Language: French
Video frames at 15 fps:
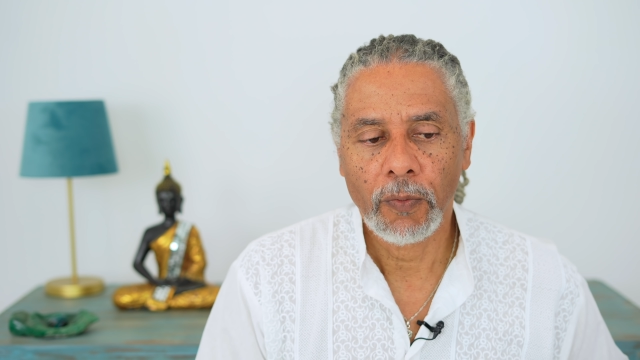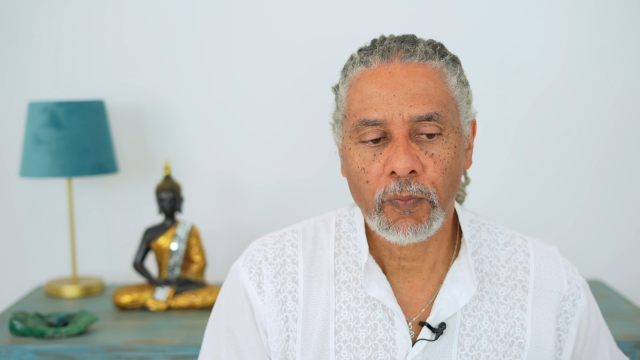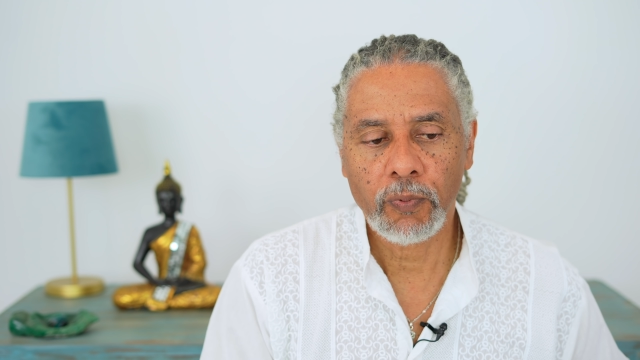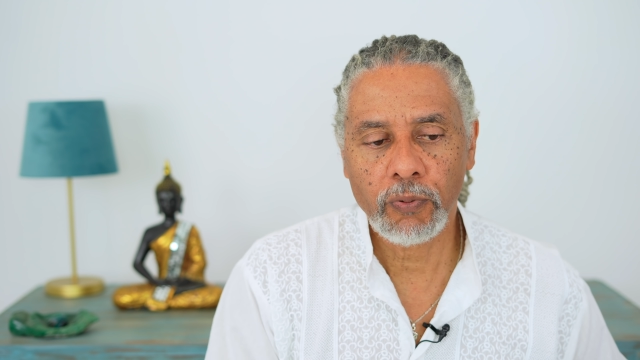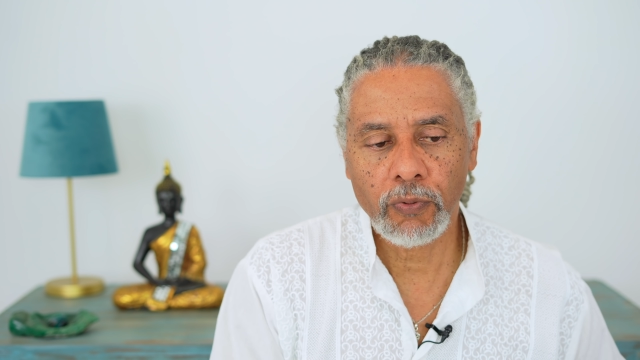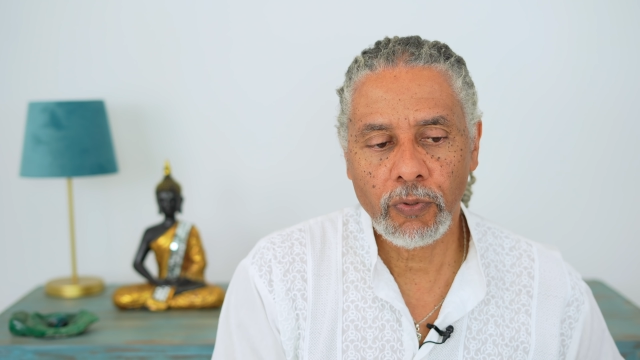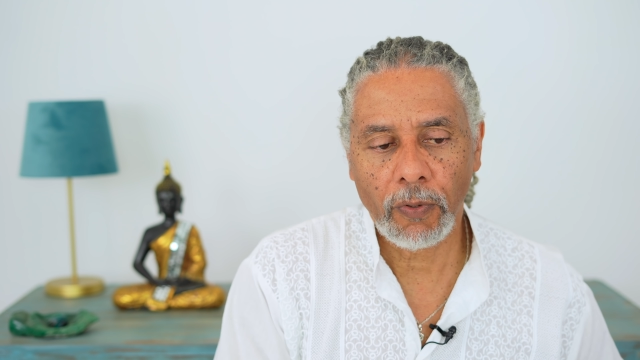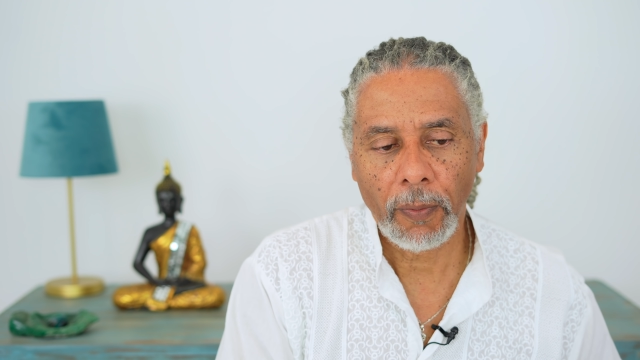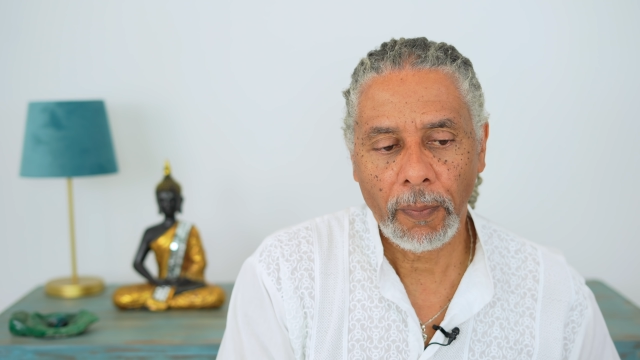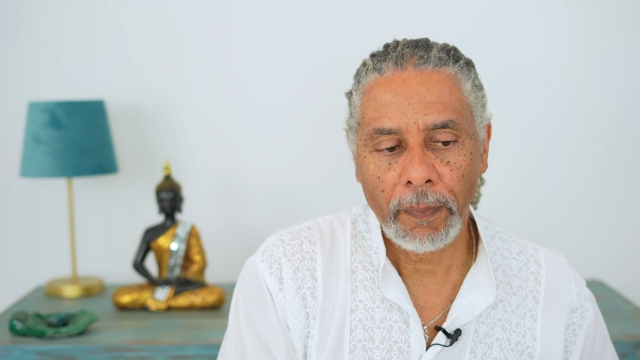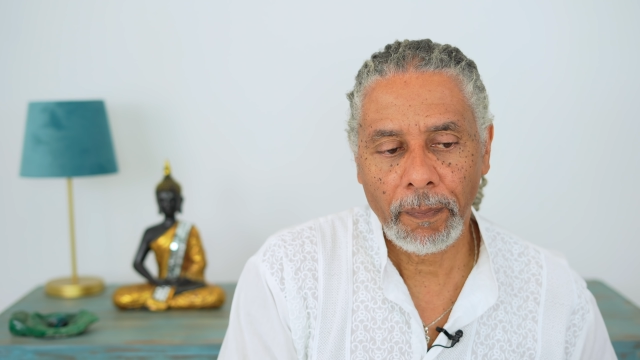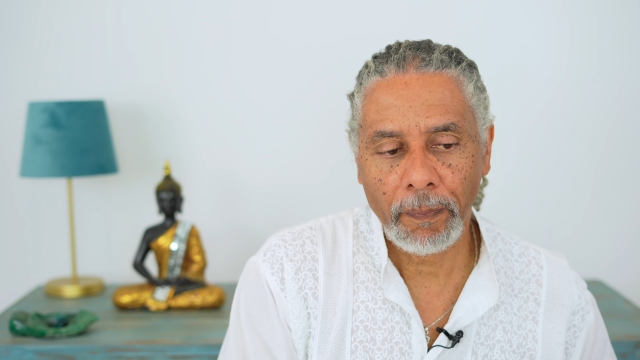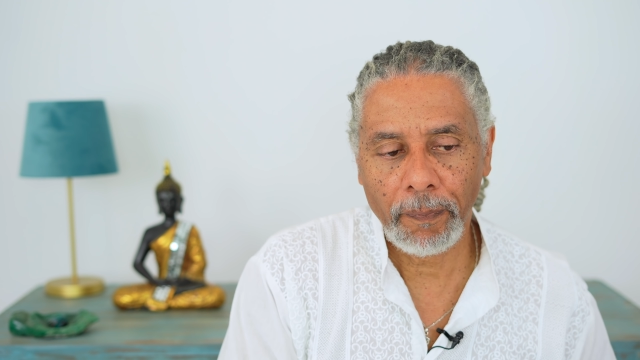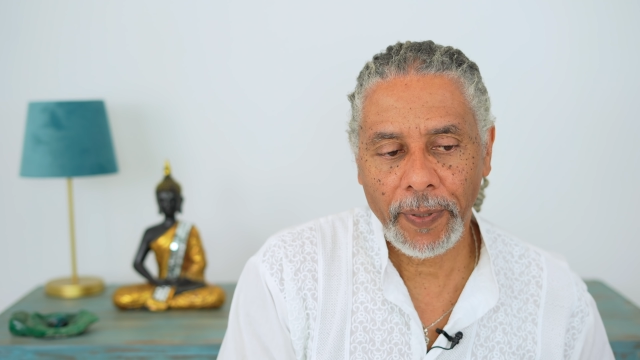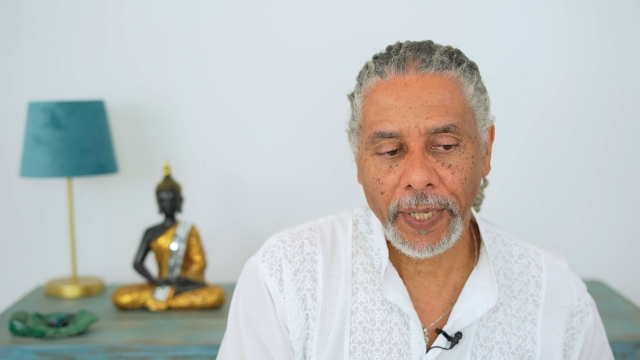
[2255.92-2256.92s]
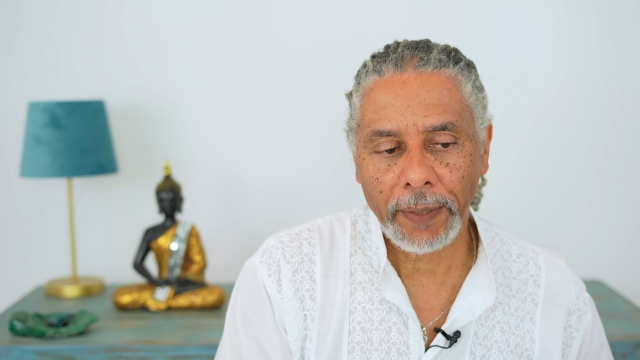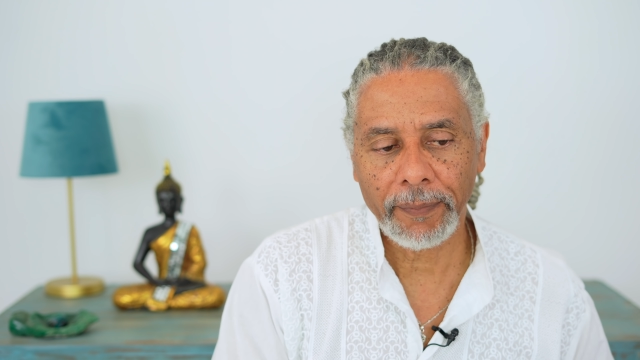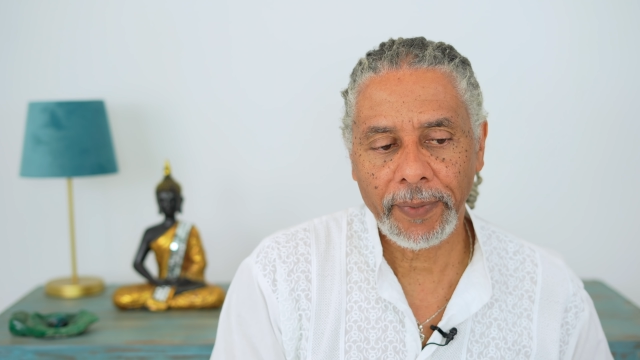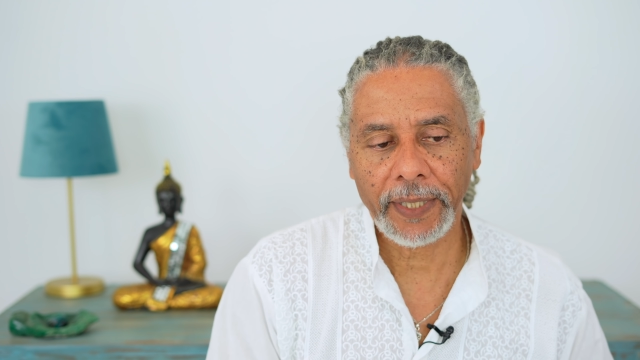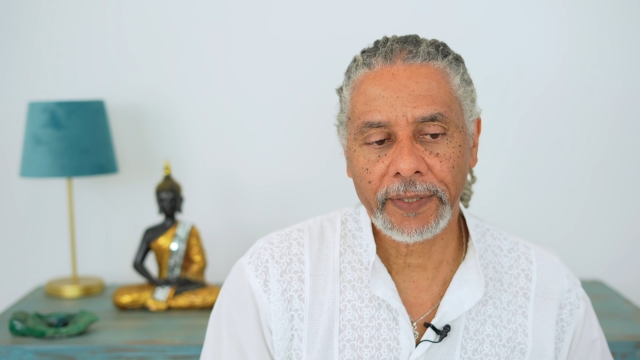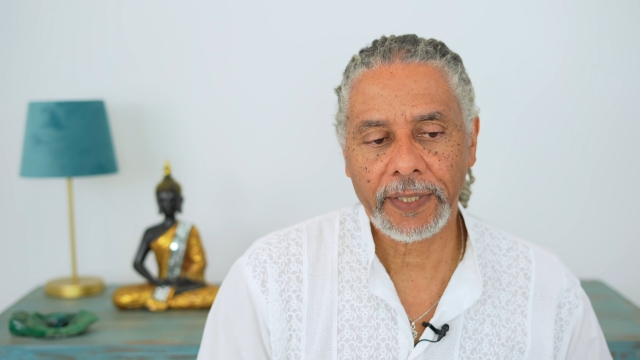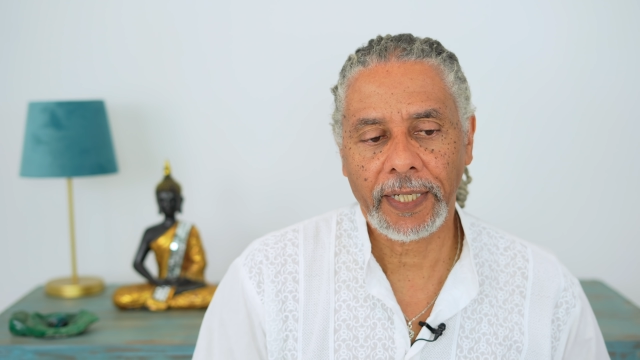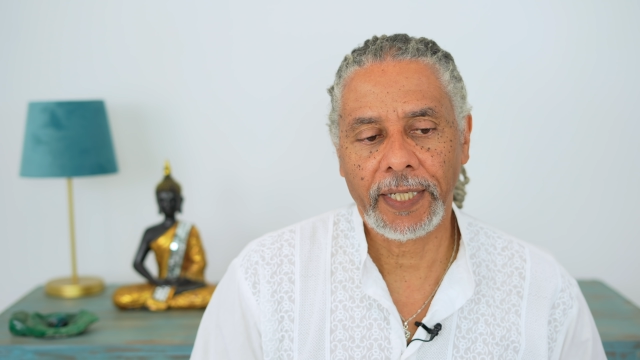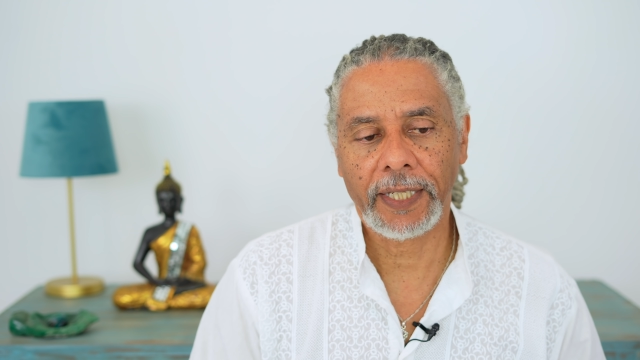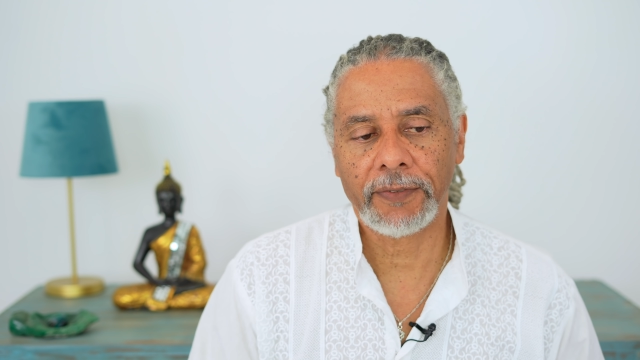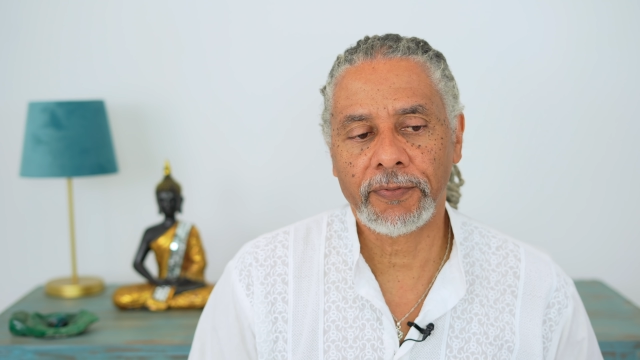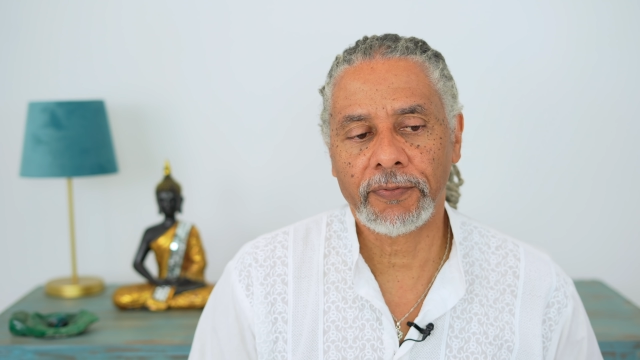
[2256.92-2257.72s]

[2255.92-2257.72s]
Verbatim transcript: pour permettre à la